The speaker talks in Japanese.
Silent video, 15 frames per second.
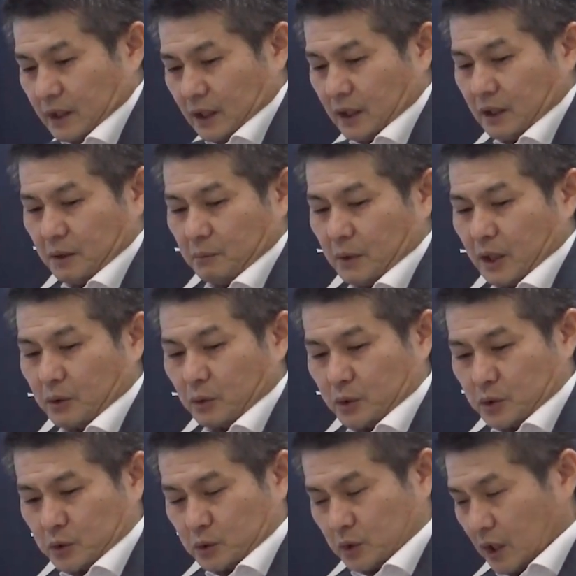こう
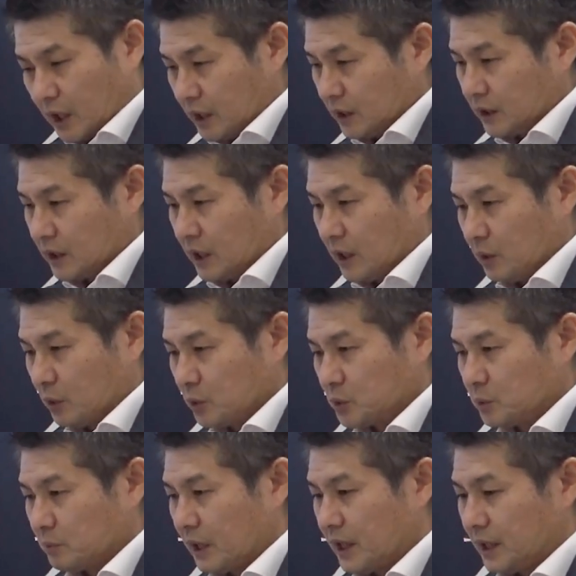いう背景を
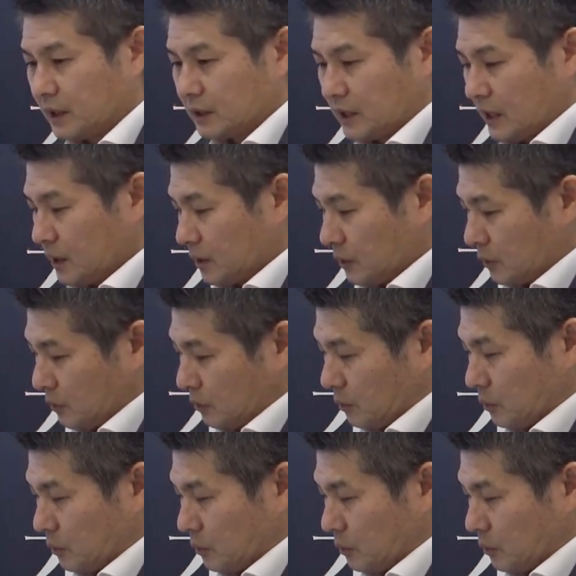踏まえて